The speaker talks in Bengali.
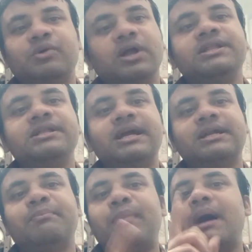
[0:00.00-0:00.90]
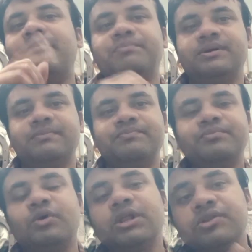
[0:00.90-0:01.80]
পরাধীন একটা পাপ
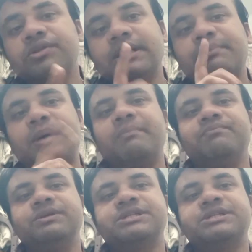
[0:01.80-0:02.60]
পরাধীনতা একটা পাপ